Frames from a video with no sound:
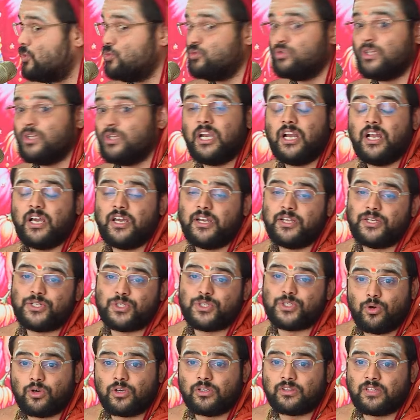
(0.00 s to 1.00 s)
சௌந்தரிய லஹரி
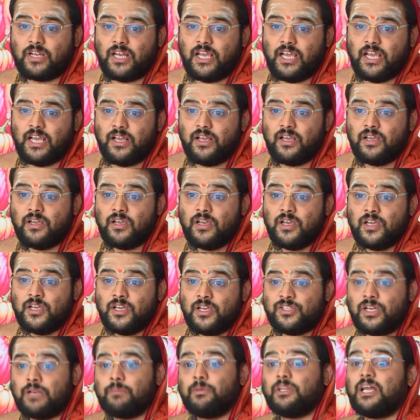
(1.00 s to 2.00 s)
ஸ்லோகத்துல
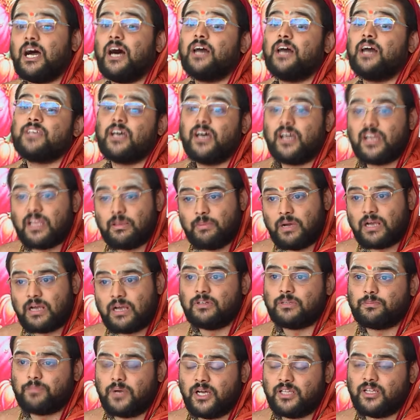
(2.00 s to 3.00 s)
ஸ்ரீமத் ஆச்சாரிய
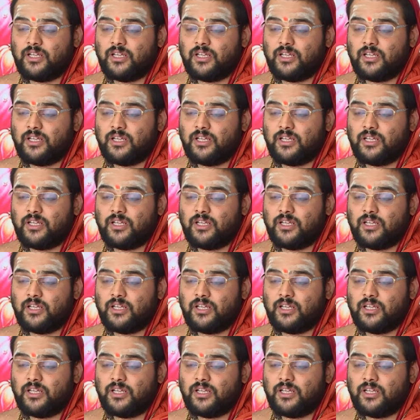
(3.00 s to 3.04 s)
பகவத்